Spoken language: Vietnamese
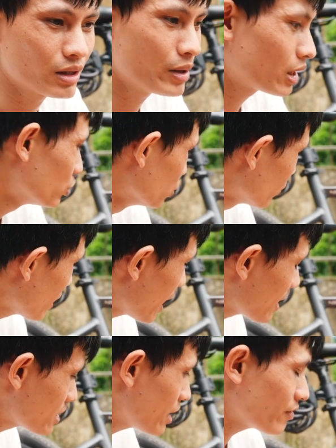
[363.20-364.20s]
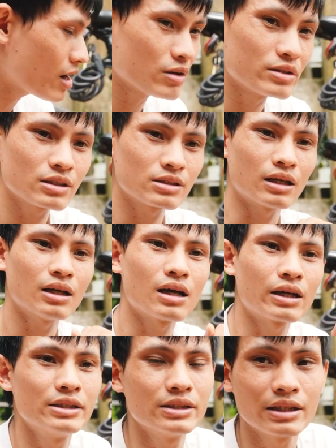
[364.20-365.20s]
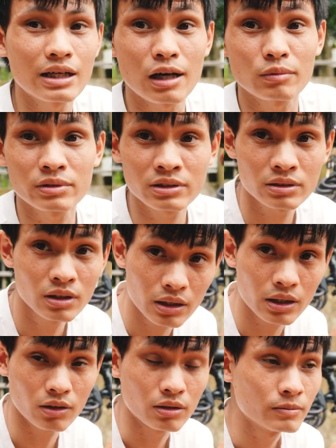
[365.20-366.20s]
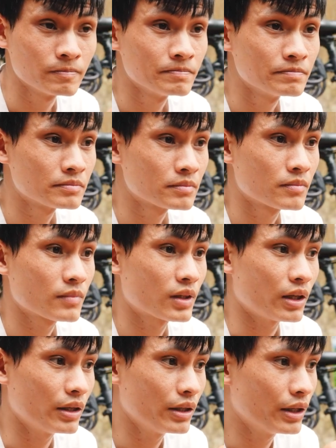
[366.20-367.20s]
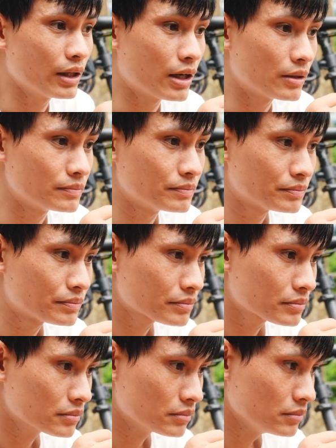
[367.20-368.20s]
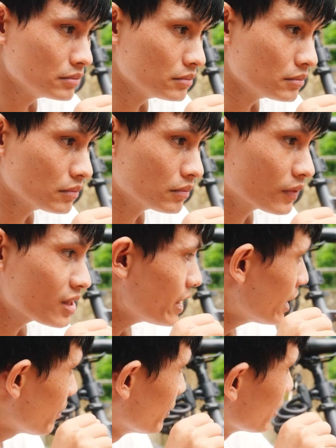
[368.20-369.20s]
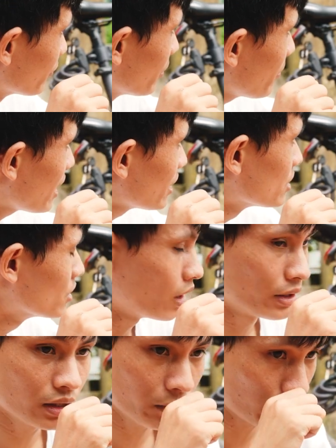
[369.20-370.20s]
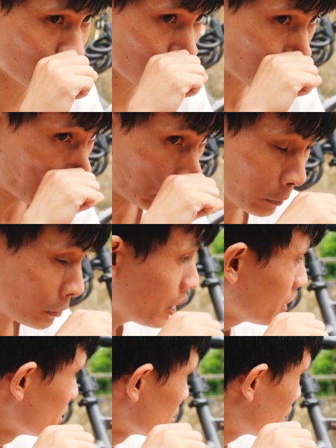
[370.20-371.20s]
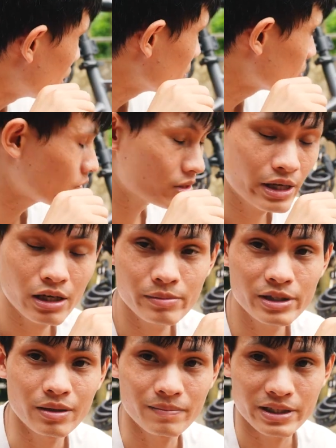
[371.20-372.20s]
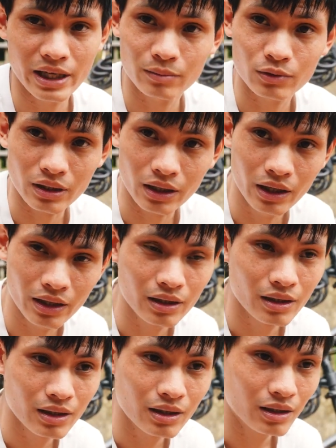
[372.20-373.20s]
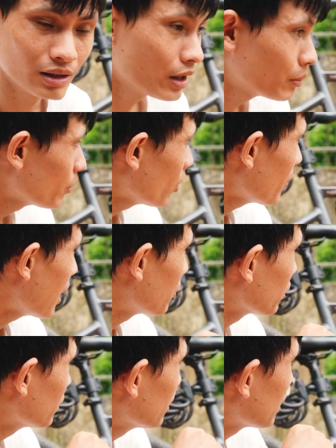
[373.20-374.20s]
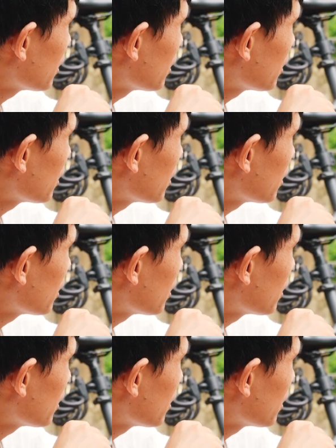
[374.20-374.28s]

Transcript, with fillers: các bạn nhúng cả xe vào thì chắc chắn là IC nào cũng đứt hết rồi thế nên là xe này mình vẫn mang đi rửa nhé các bạn nhé mang đi rửa nó sẽ hơi bị chập cheng một tí nên bảo mọi người là